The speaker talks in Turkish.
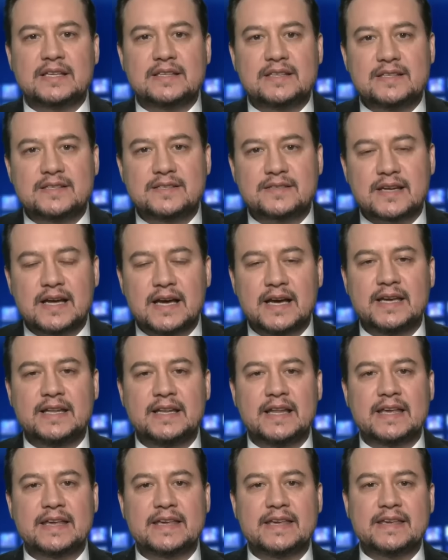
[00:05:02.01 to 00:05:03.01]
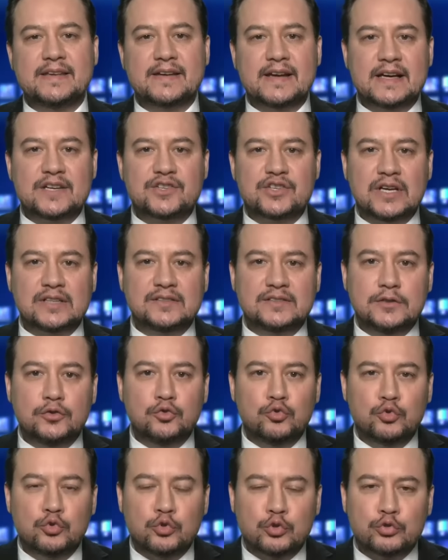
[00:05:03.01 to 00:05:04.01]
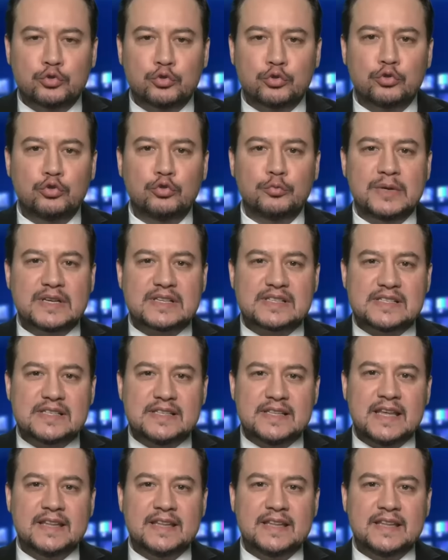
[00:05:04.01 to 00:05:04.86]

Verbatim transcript: İsrail'e ihracatın durdurulması